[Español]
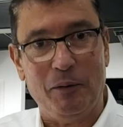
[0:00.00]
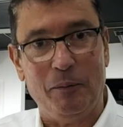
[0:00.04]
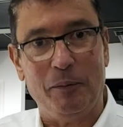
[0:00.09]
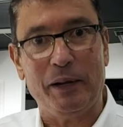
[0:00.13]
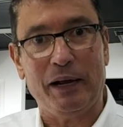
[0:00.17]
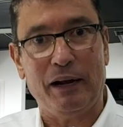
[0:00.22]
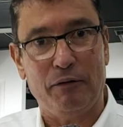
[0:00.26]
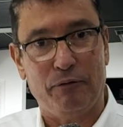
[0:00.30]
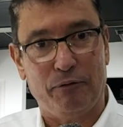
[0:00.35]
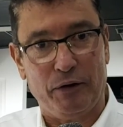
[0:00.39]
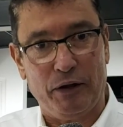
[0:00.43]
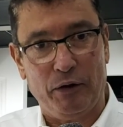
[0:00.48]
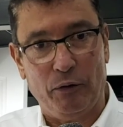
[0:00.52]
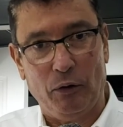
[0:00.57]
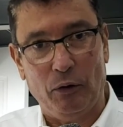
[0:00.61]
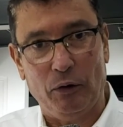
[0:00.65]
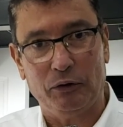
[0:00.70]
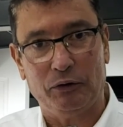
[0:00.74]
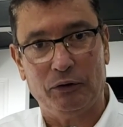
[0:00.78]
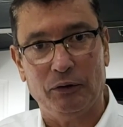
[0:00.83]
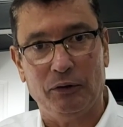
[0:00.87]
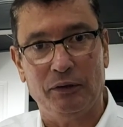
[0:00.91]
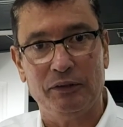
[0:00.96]
nombre es Alfredo
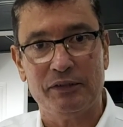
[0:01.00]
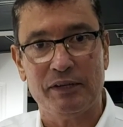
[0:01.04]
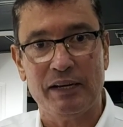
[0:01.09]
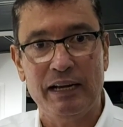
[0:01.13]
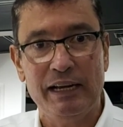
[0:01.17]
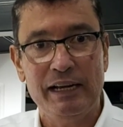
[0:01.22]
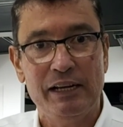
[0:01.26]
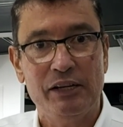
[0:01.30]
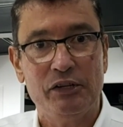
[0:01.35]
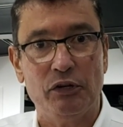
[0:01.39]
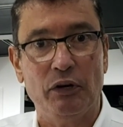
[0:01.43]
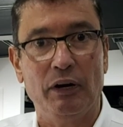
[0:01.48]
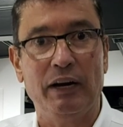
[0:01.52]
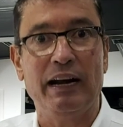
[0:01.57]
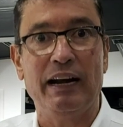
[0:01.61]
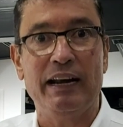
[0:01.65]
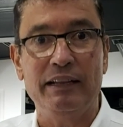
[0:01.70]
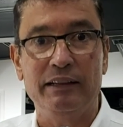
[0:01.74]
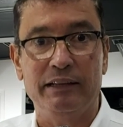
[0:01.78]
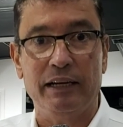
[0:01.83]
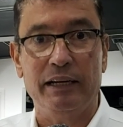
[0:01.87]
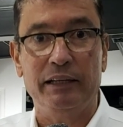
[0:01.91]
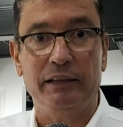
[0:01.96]
Dostos soy el
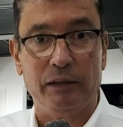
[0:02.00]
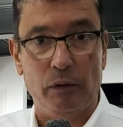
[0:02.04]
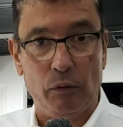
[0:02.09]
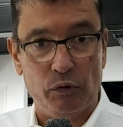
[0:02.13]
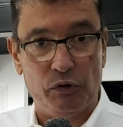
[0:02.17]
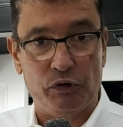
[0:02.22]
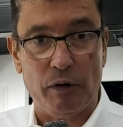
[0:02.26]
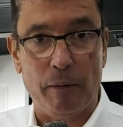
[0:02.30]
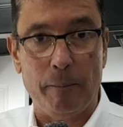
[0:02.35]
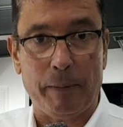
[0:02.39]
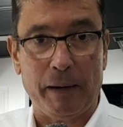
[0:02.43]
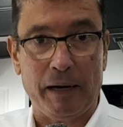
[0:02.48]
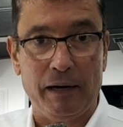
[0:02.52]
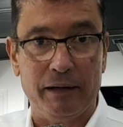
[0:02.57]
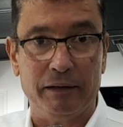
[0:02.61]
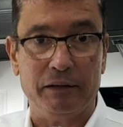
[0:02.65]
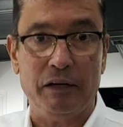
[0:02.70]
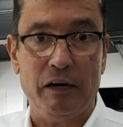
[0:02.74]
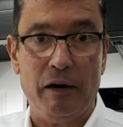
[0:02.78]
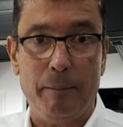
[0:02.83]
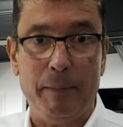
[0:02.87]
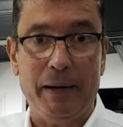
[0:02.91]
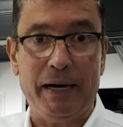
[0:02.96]
gerente de distribución para
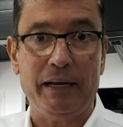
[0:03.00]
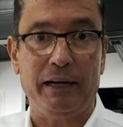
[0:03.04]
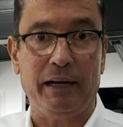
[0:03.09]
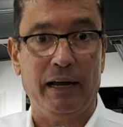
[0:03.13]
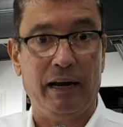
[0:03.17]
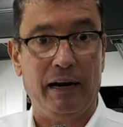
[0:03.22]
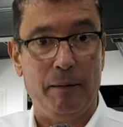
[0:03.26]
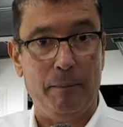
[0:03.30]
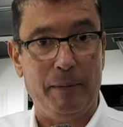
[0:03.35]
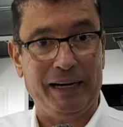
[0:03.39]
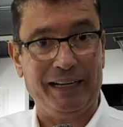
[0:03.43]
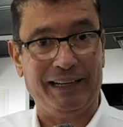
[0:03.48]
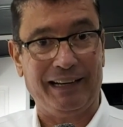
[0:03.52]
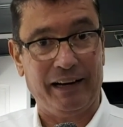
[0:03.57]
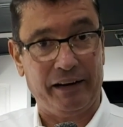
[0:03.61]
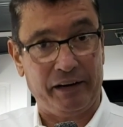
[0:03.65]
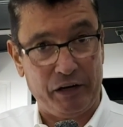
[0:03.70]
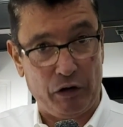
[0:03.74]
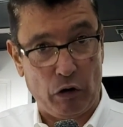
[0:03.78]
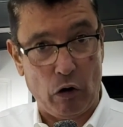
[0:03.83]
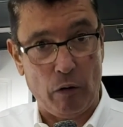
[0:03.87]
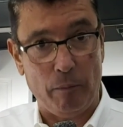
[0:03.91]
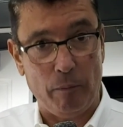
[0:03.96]
Latinoamérica de la marca
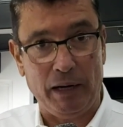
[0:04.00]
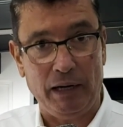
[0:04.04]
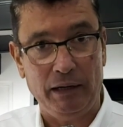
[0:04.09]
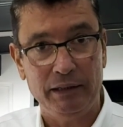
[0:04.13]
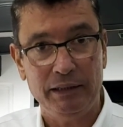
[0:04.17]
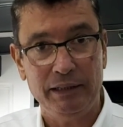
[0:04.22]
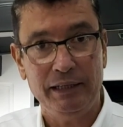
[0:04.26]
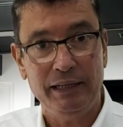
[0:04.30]
Ricoma.